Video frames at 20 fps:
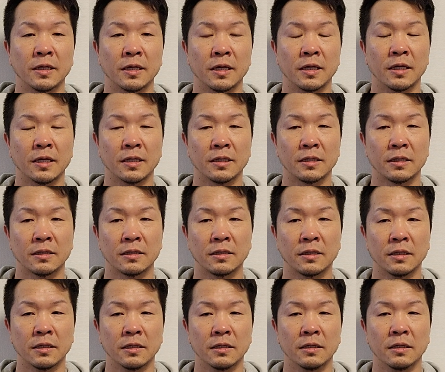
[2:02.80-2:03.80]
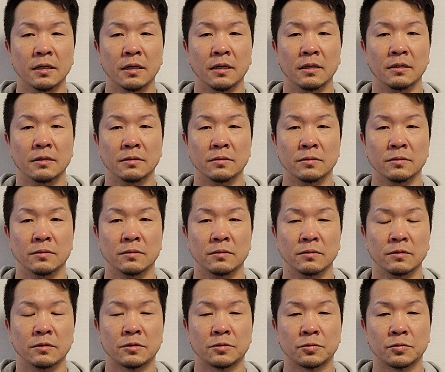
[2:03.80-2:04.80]
ね、あの、
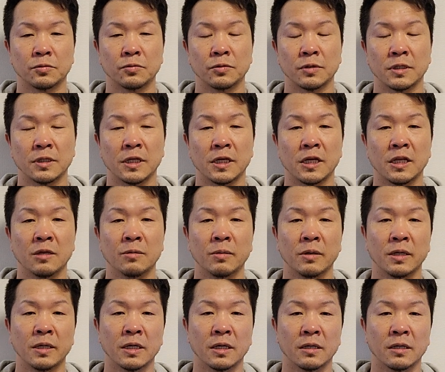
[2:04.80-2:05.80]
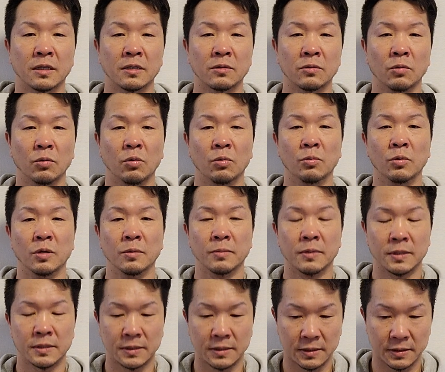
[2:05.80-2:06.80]
仕事できればいいかなと思い
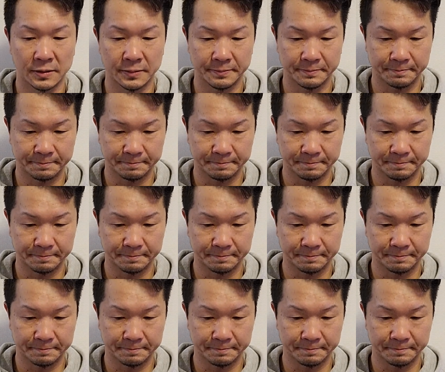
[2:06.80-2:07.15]
ます。